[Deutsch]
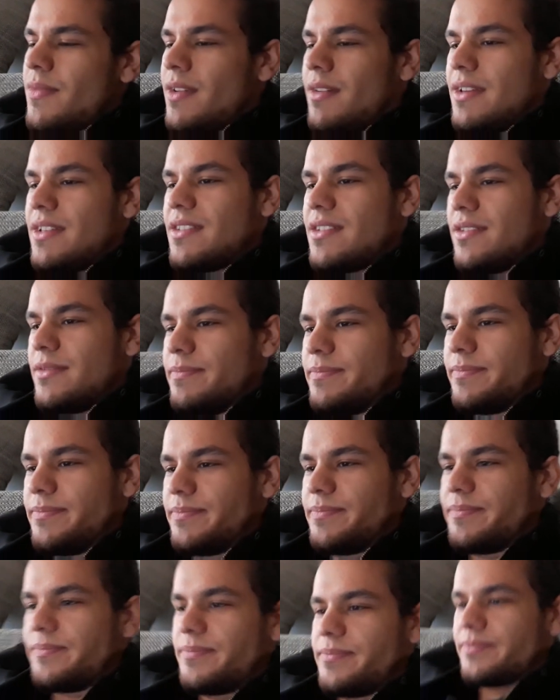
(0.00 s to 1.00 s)
weißt du,
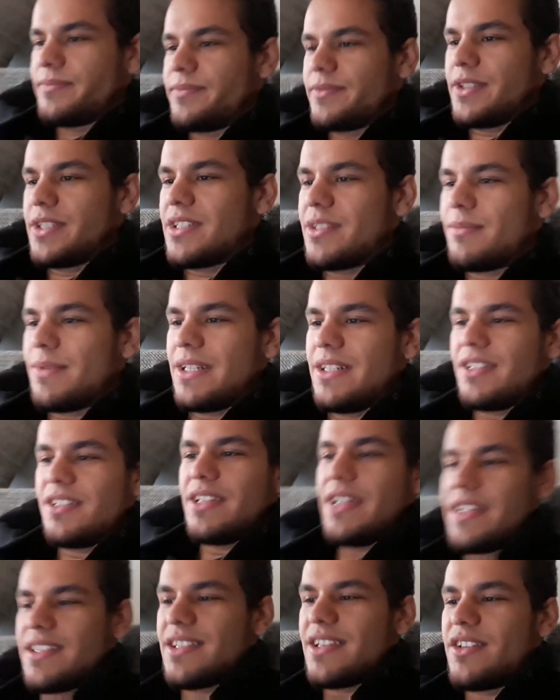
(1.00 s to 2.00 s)
würdest du mal nicht
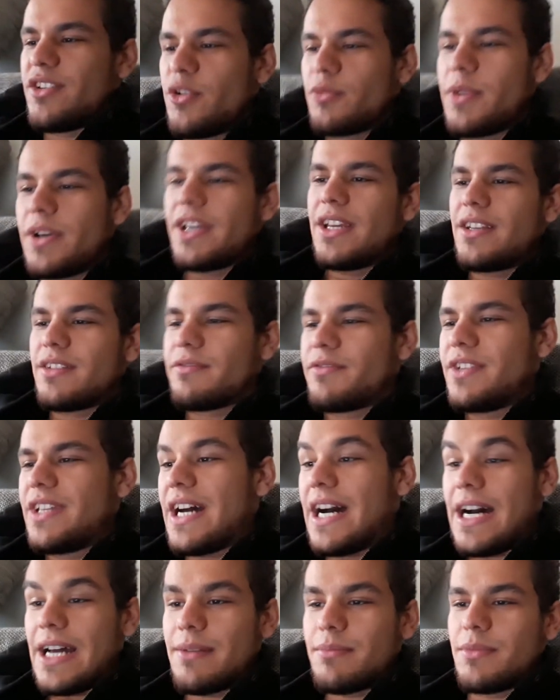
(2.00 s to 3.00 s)
die ganze Zeit darüber reden und
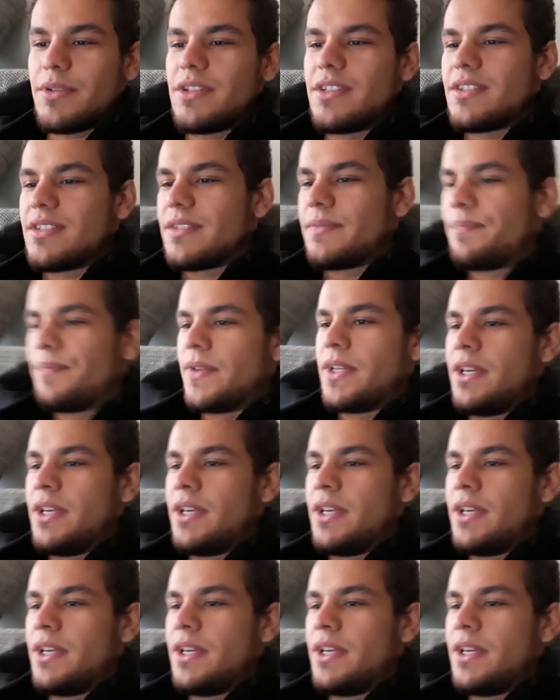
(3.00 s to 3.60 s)
wieder atmest.